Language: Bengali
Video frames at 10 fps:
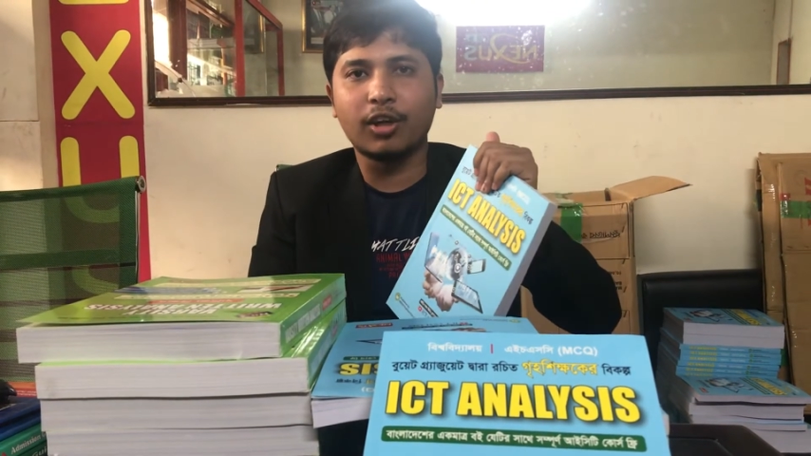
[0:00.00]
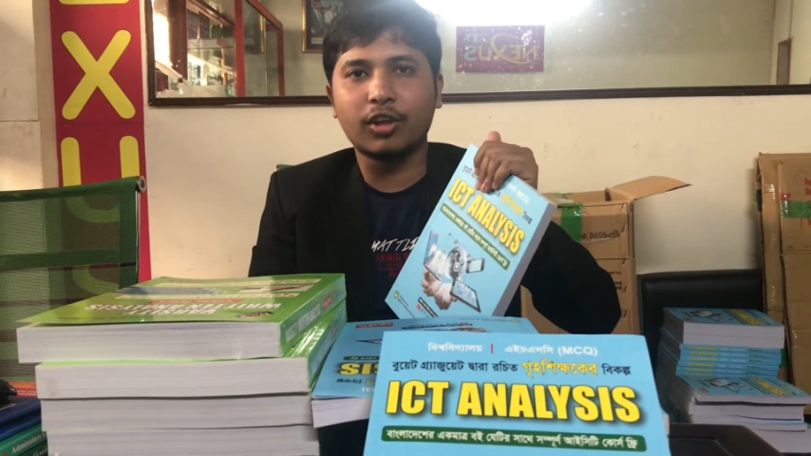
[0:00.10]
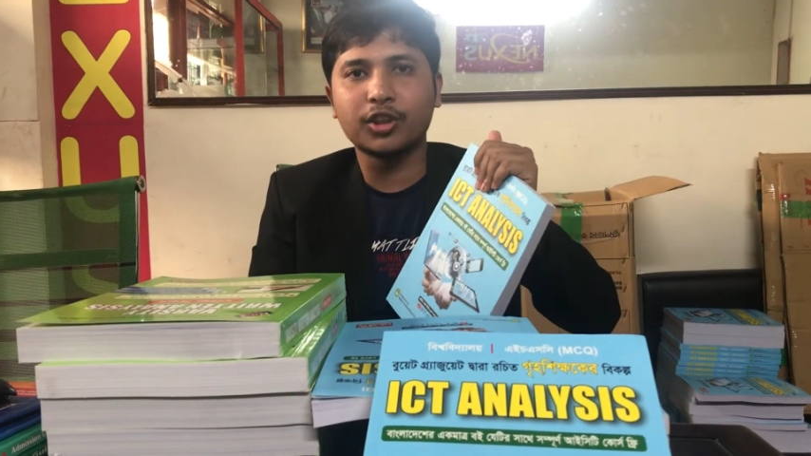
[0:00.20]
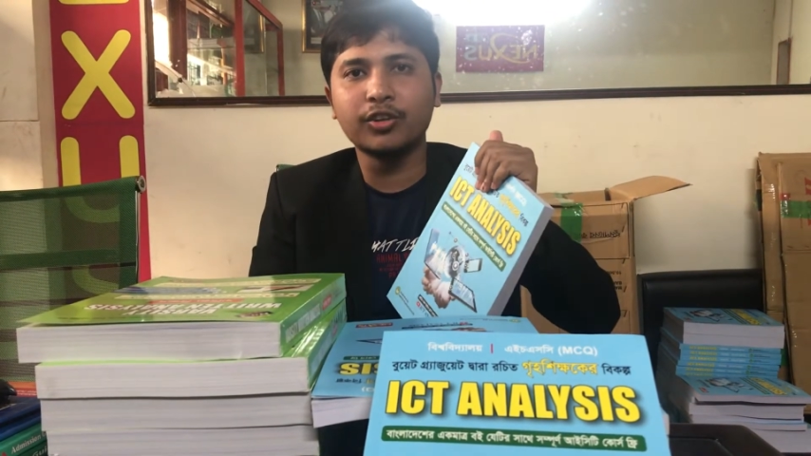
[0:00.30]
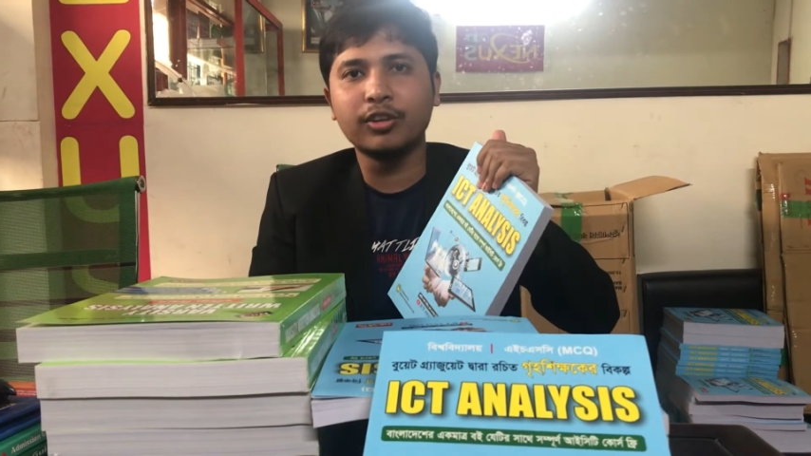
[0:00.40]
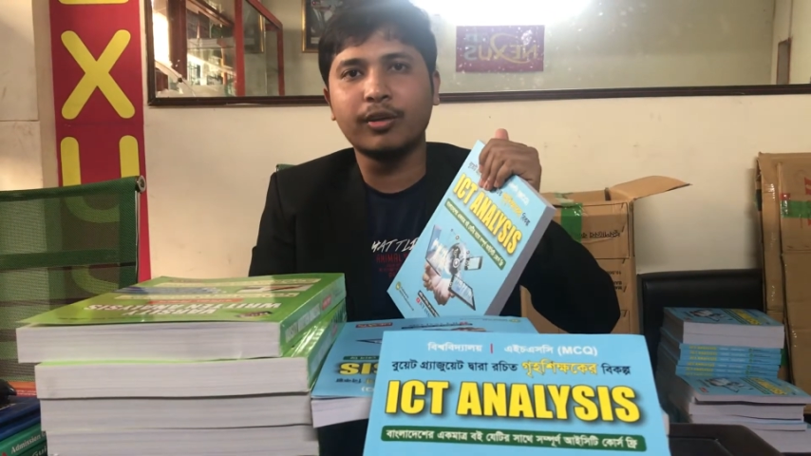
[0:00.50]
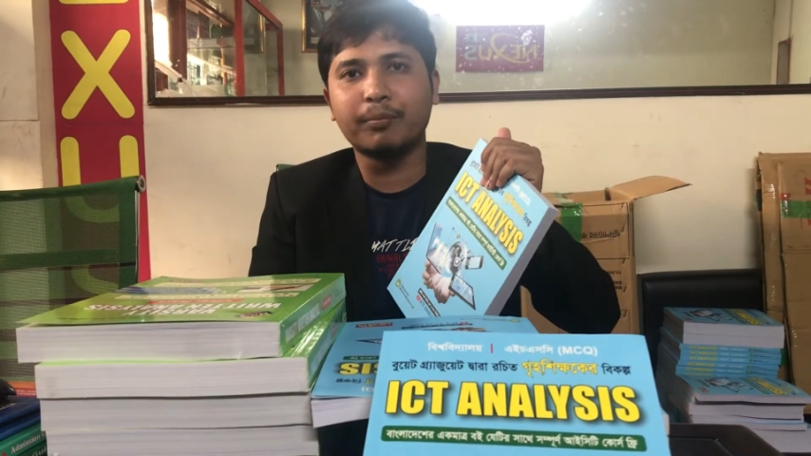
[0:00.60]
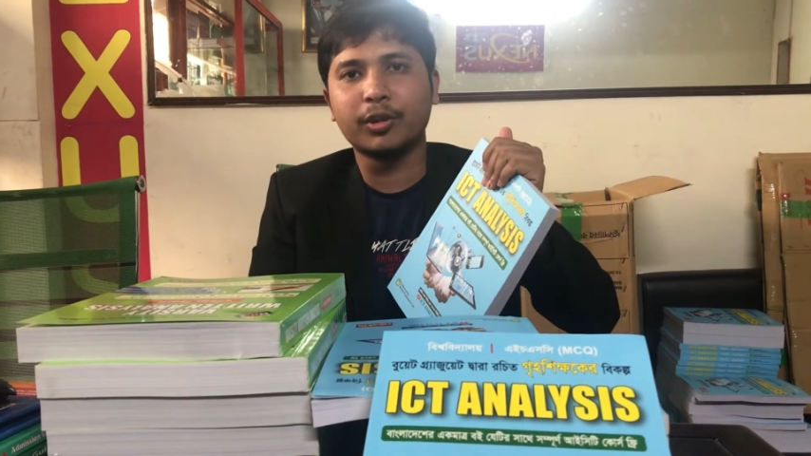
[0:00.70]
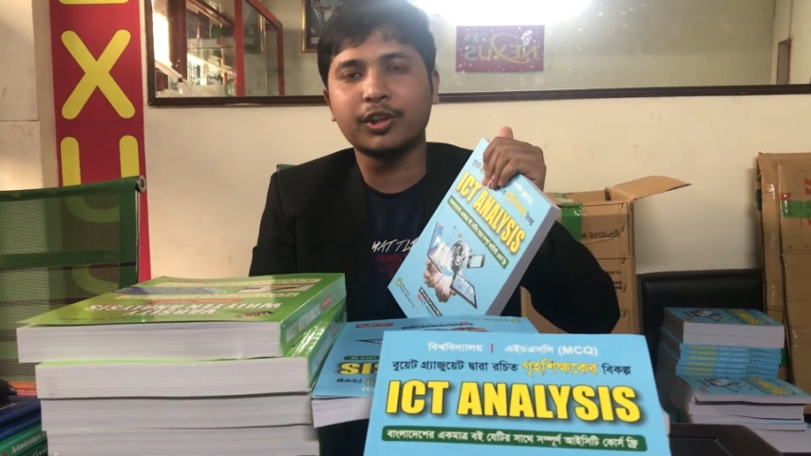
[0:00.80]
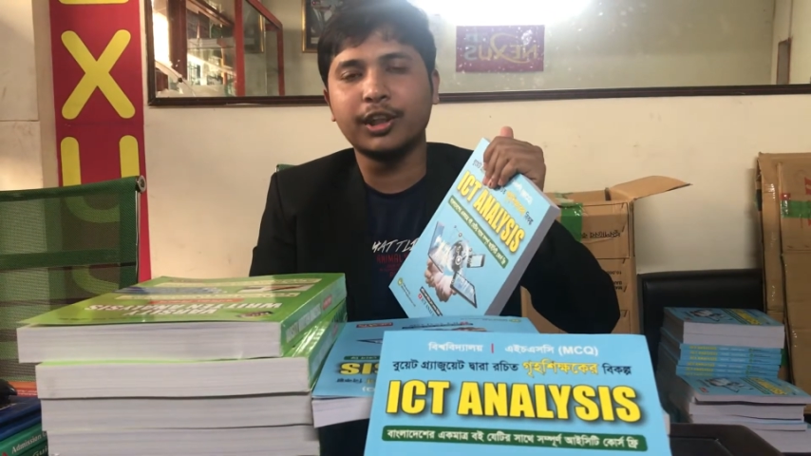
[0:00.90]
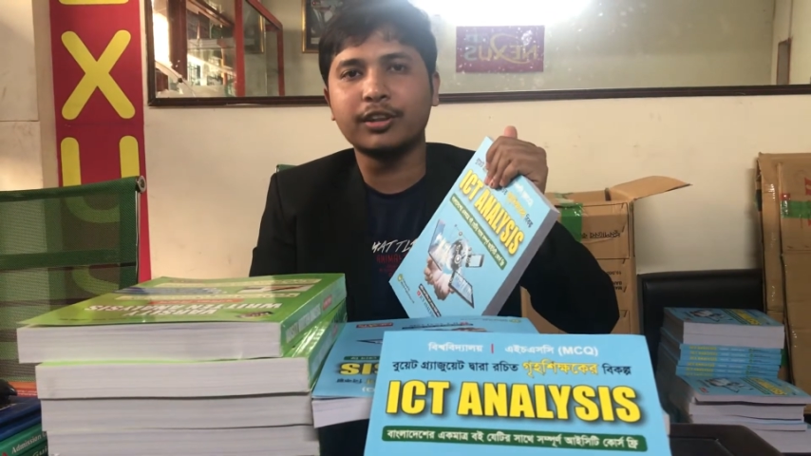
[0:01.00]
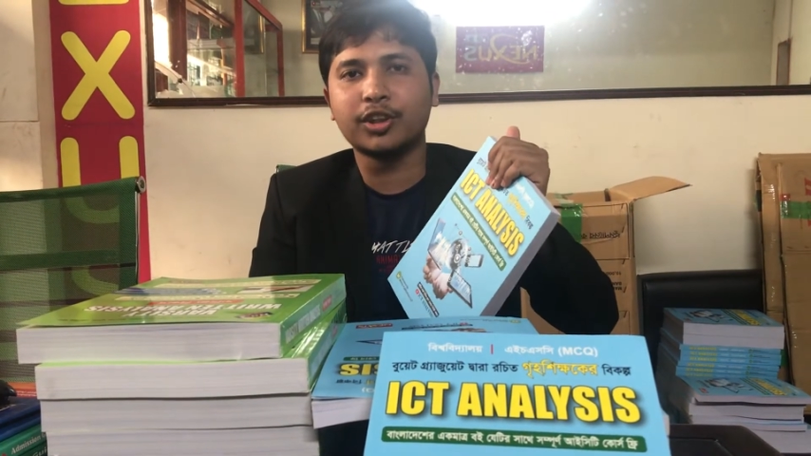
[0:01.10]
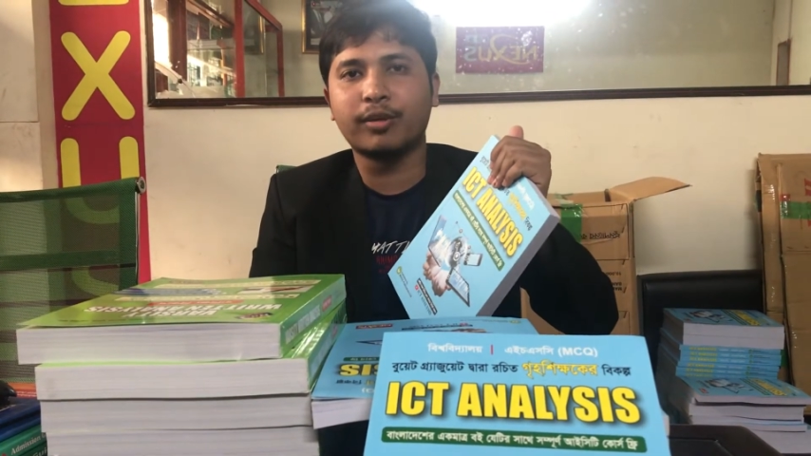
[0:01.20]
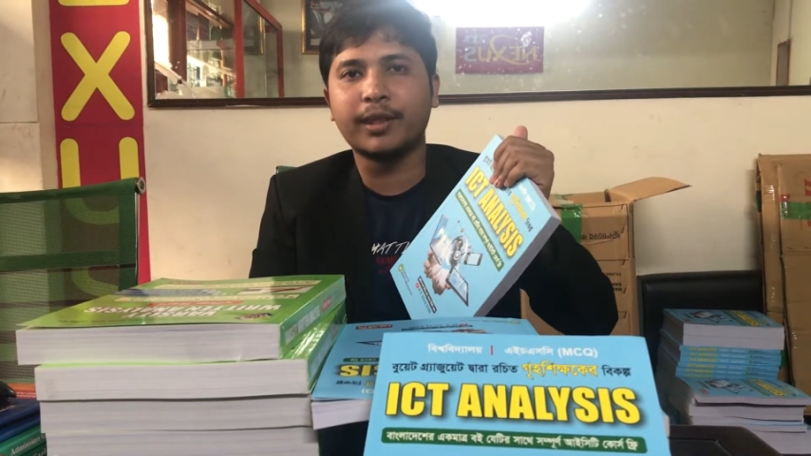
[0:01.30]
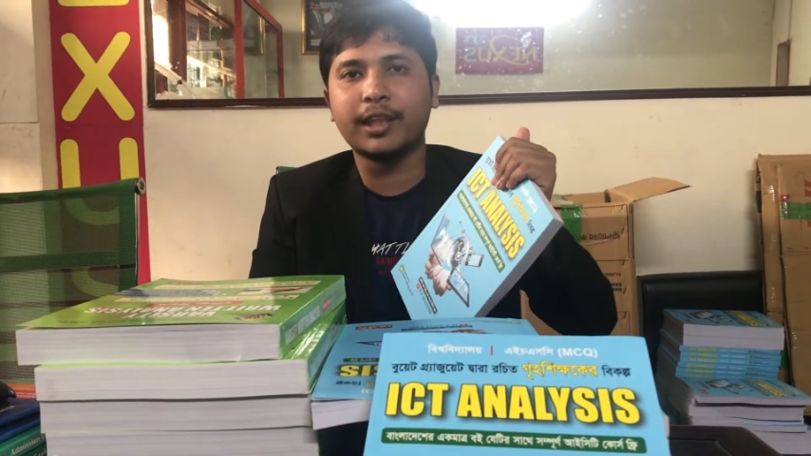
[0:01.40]
অসংখ্য প্রশ্নের
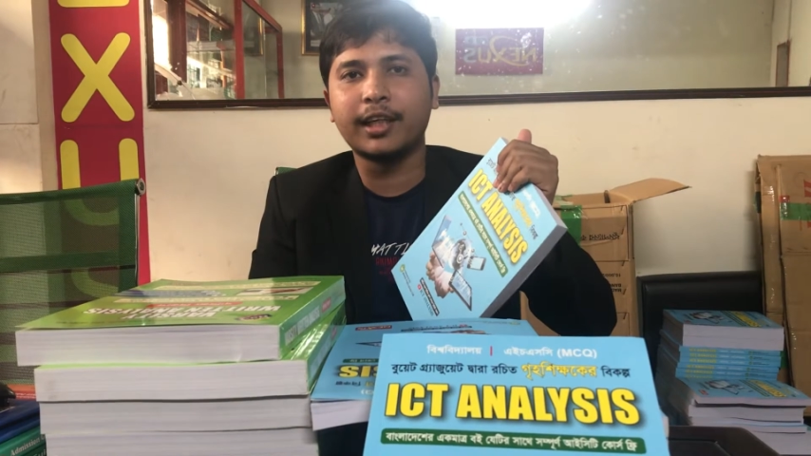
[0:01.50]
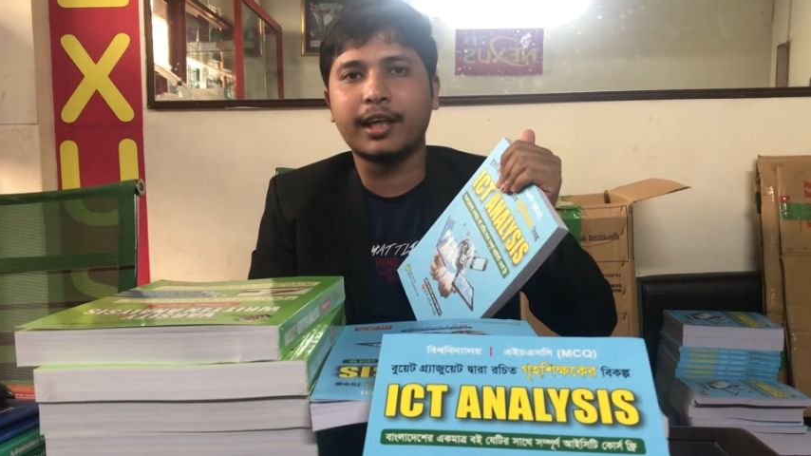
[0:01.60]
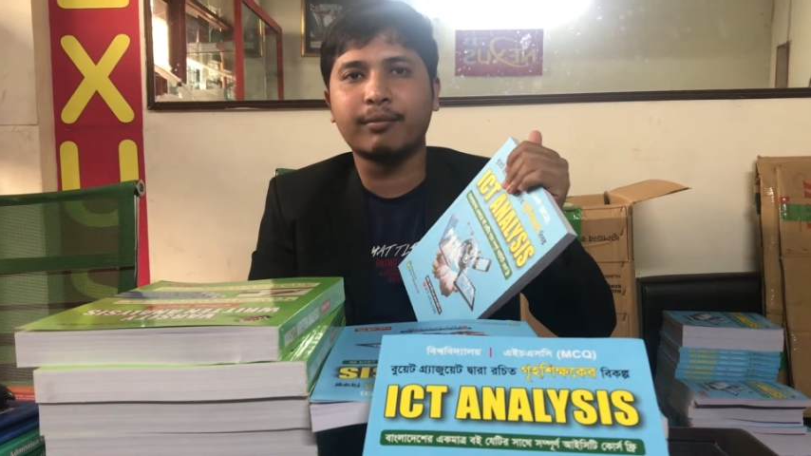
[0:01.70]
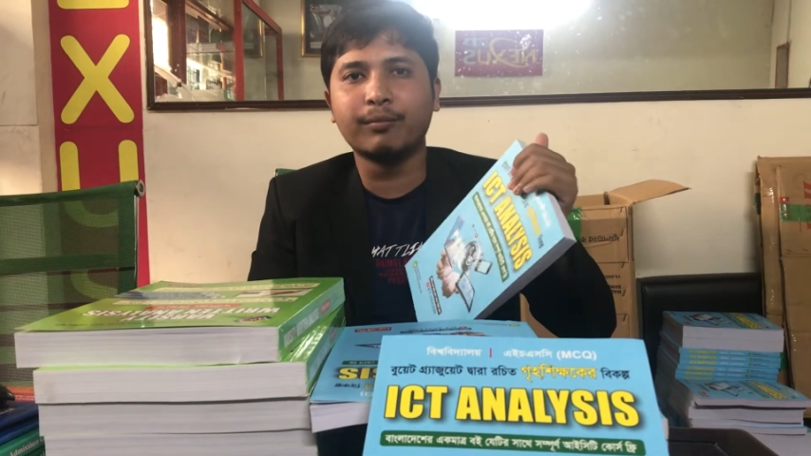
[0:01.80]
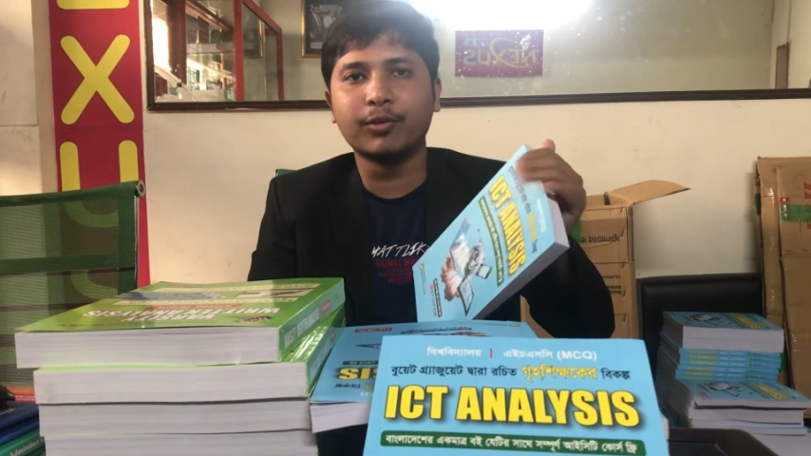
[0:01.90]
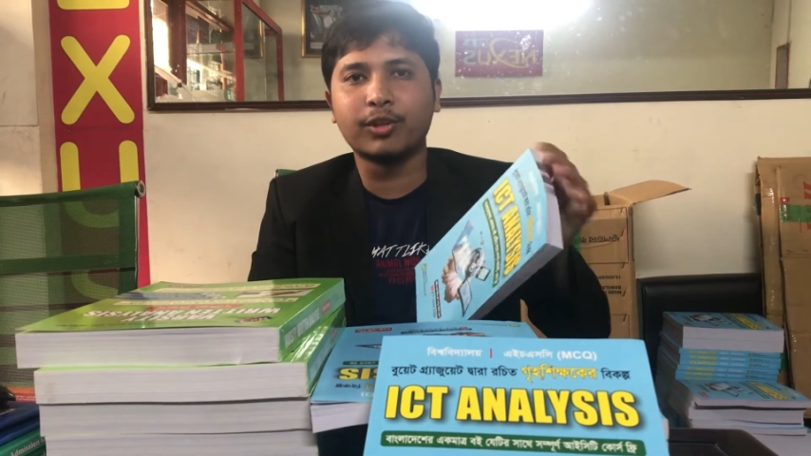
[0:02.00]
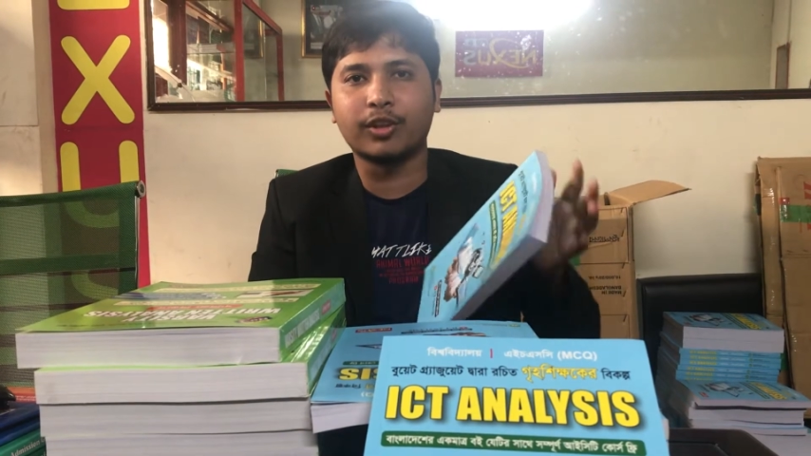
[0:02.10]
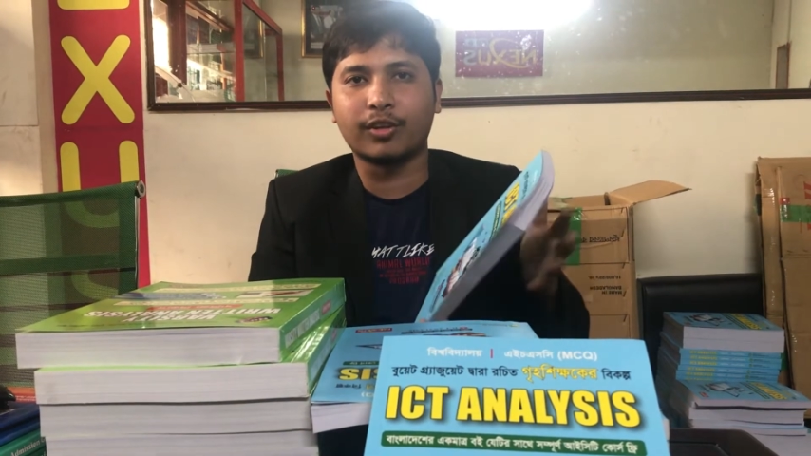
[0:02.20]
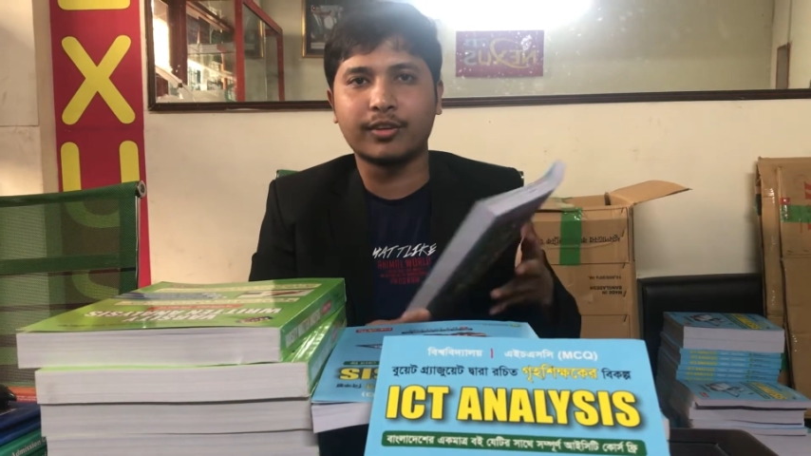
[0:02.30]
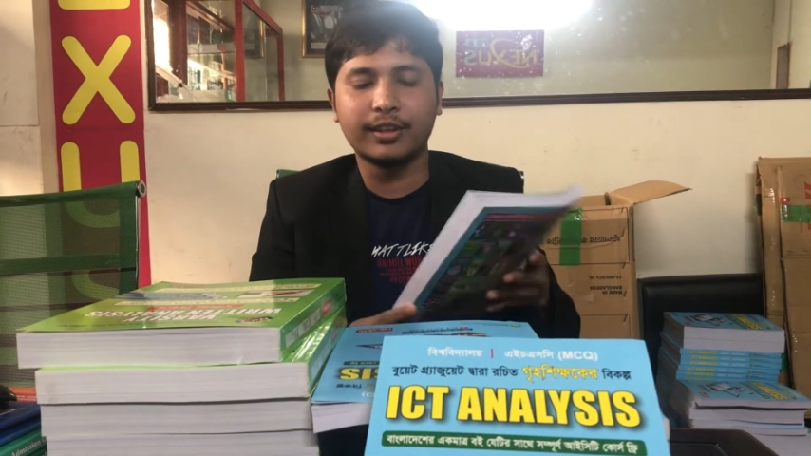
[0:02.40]
সমাধান এবং উত্তর